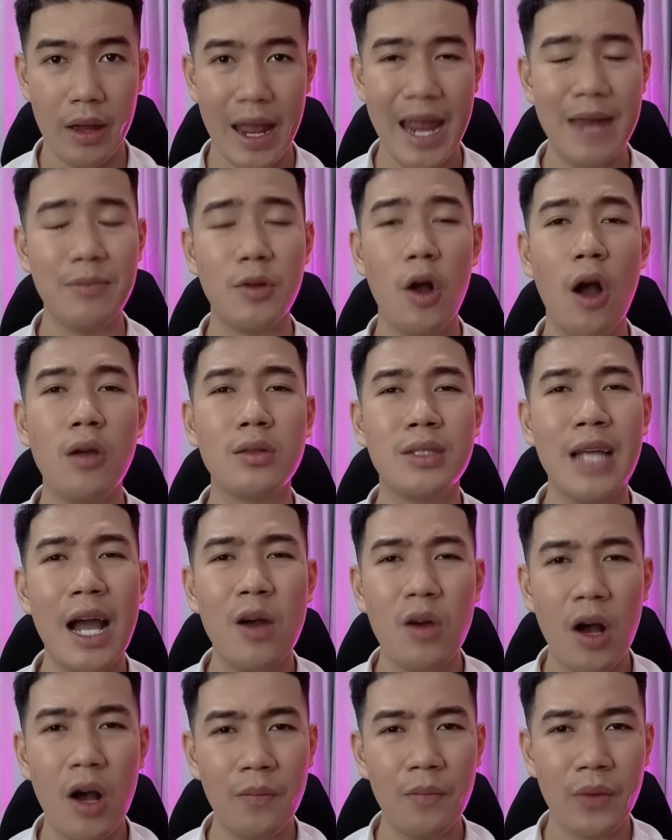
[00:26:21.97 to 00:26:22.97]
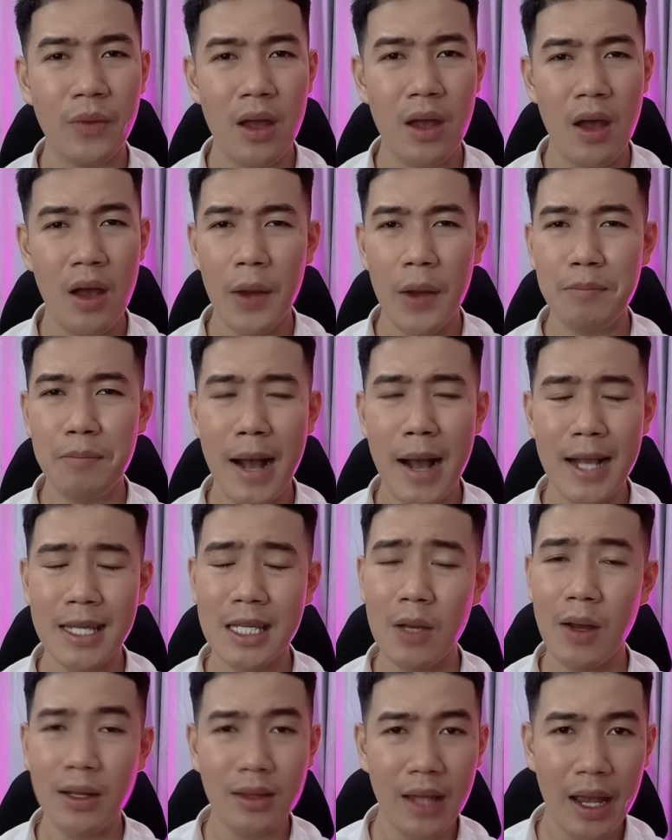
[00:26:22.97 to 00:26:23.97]
em có làm sao không mà
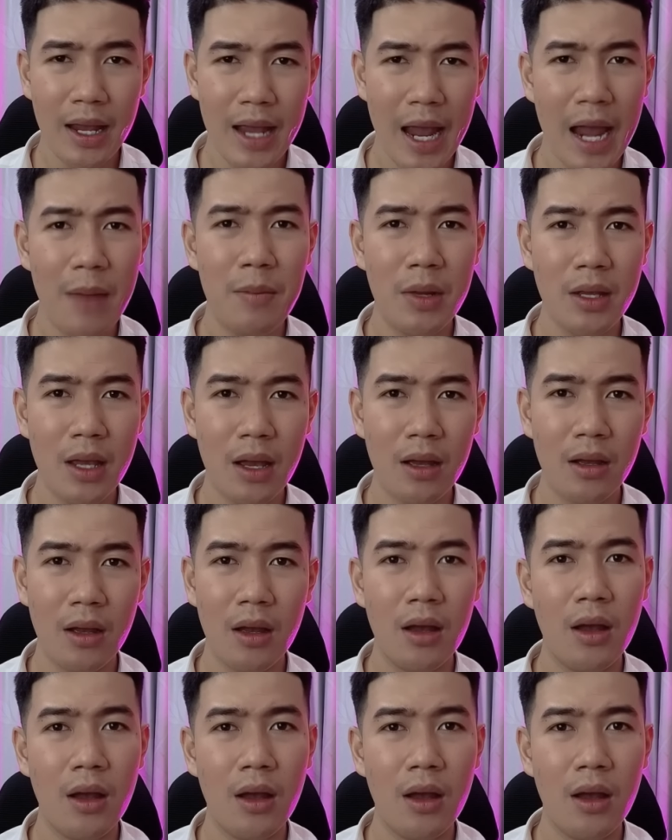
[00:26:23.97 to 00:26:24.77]
sao anh thấy em á nha